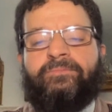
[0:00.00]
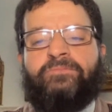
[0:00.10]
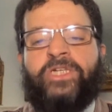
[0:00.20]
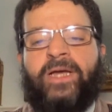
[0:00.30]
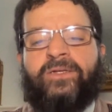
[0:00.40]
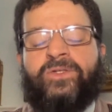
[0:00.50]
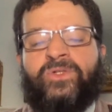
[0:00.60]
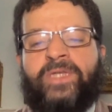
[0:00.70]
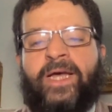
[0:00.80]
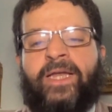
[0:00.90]
مشى
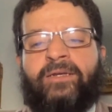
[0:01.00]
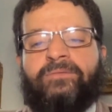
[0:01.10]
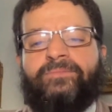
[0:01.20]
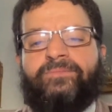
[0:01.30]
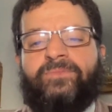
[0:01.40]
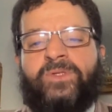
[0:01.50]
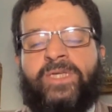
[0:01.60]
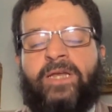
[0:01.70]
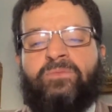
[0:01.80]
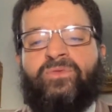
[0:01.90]
استقل
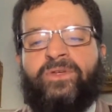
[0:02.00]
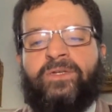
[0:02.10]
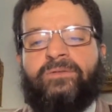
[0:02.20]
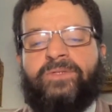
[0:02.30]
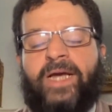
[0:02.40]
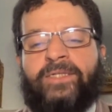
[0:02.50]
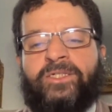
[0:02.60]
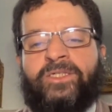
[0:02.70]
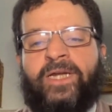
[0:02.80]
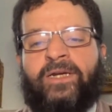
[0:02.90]
سلموا فيه يعني
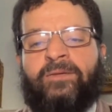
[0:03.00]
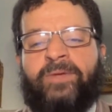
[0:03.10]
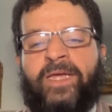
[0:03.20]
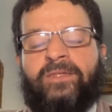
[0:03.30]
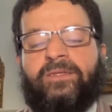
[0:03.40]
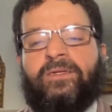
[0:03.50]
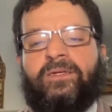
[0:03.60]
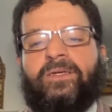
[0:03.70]
اشتر البلاد